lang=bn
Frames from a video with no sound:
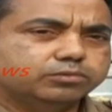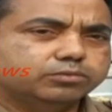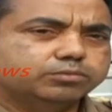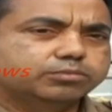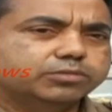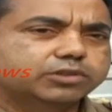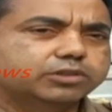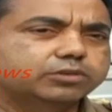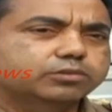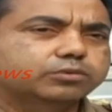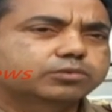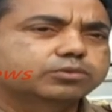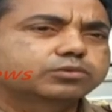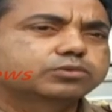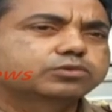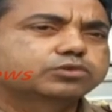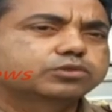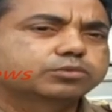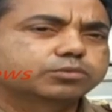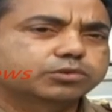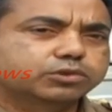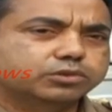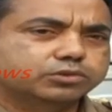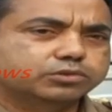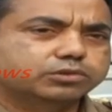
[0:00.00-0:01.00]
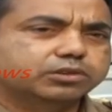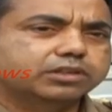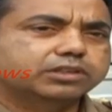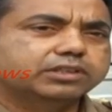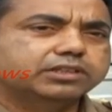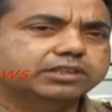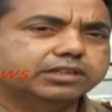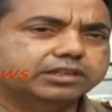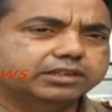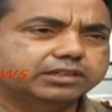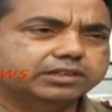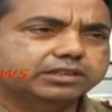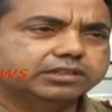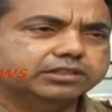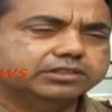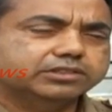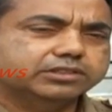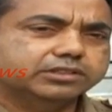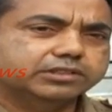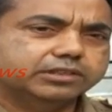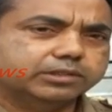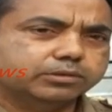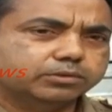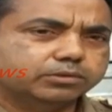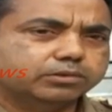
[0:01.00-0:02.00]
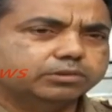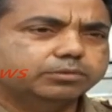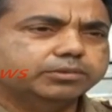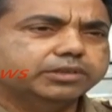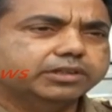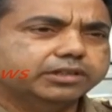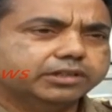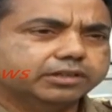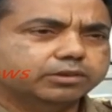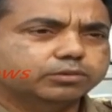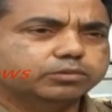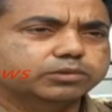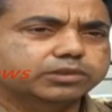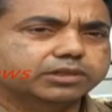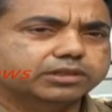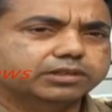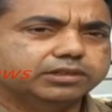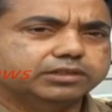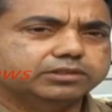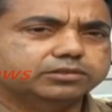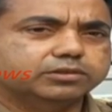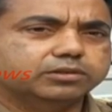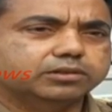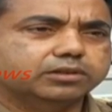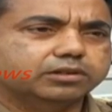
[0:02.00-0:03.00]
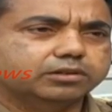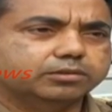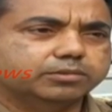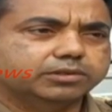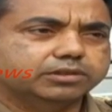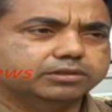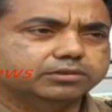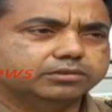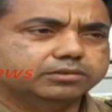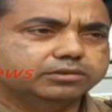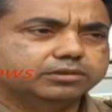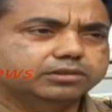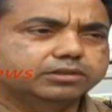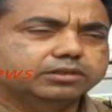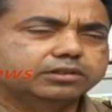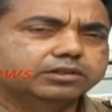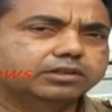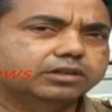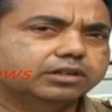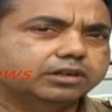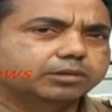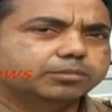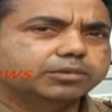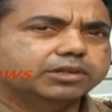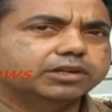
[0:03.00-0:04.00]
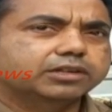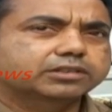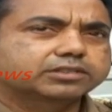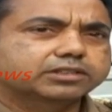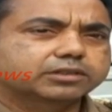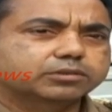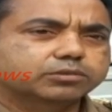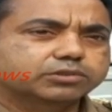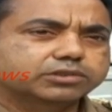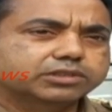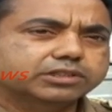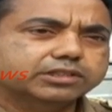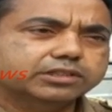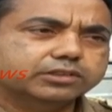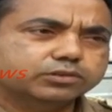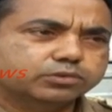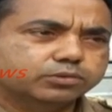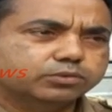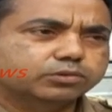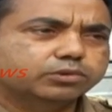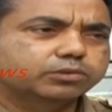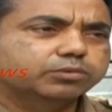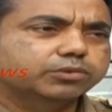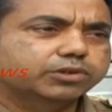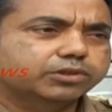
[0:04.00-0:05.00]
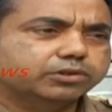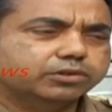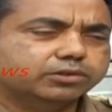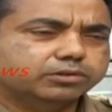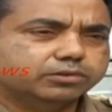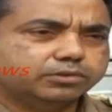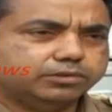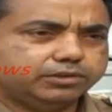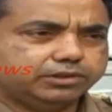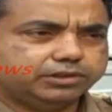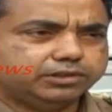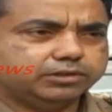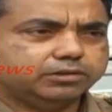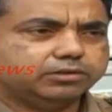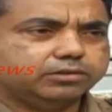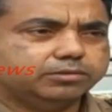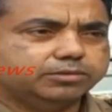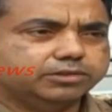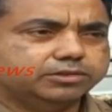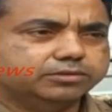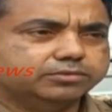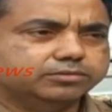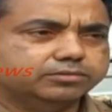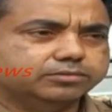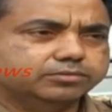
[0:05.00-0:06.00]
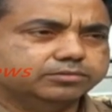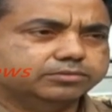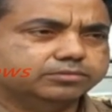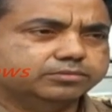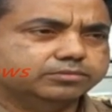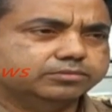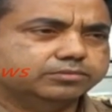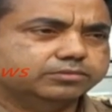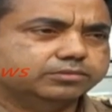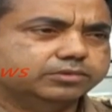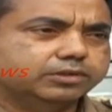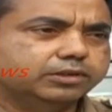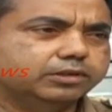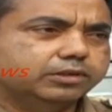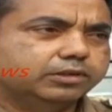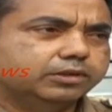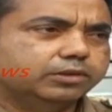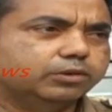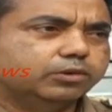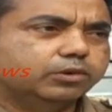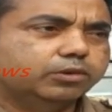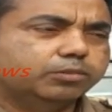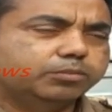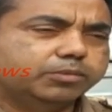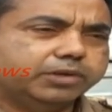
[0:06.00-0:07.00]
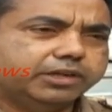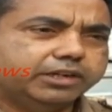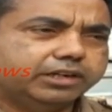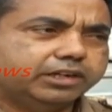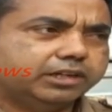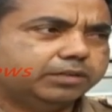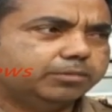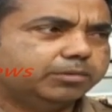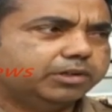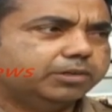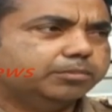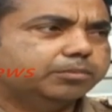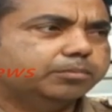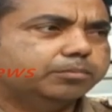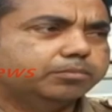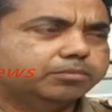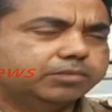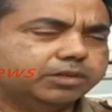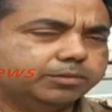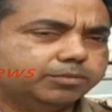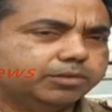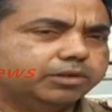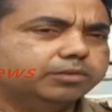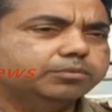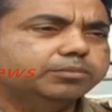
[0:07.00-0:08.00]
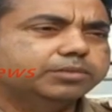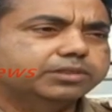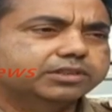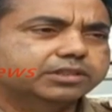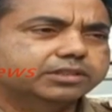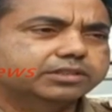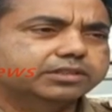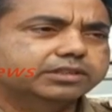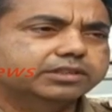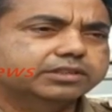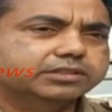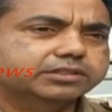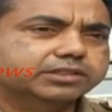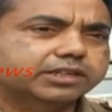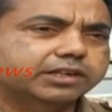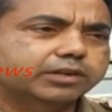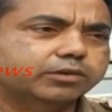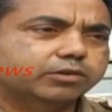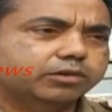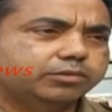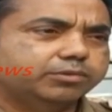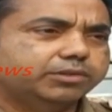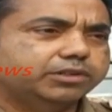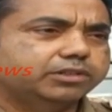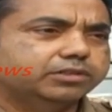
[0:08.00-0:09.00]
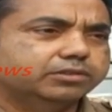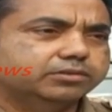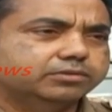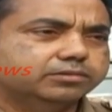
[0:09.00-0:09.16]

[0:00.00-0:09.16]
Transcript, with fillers: মানে উচ্চপদস্থ আধিকারিকরা সিদ্ধান্ত নেবেন একে কোথায় রিলিজ করা হবে তাও আপাতত আমরা আশা করছি এটাকে সুন্দরবনেই হয়তো নিয়ে যাওয়া আচ্ছা লম্বাই কতটা আছে লম্বা এটা আমরা মাপলাম ফিতা দিয়ে সাড়ে নয় ফিট